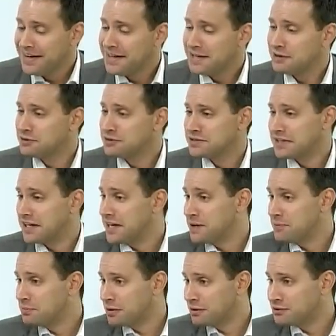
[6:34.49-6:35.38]
eu, na
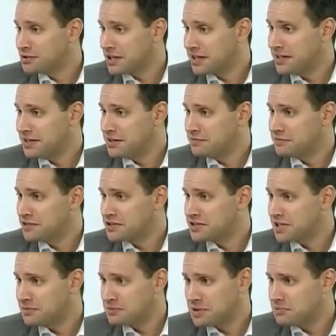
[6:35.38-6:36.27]
época eu já queria
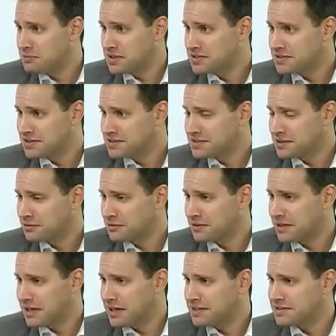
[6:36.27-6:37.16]
fechar minha empresa de
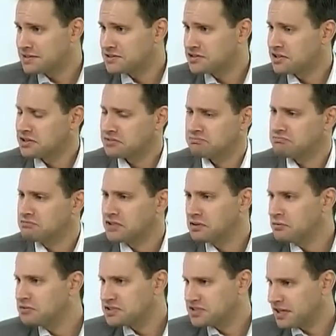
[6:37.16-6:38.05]
celulares, que já
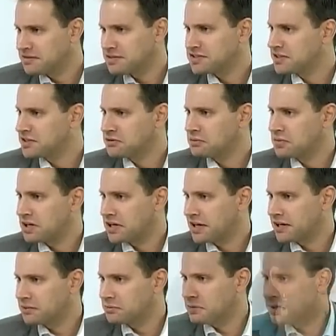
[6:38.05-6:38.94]
não estava sendo um
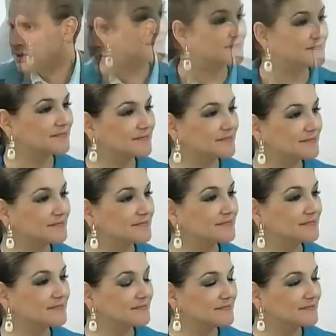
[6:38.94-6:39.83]
mercado mais tão
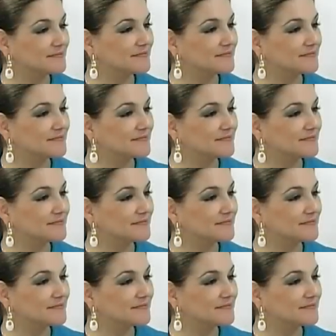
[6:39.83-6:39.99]
bom, né?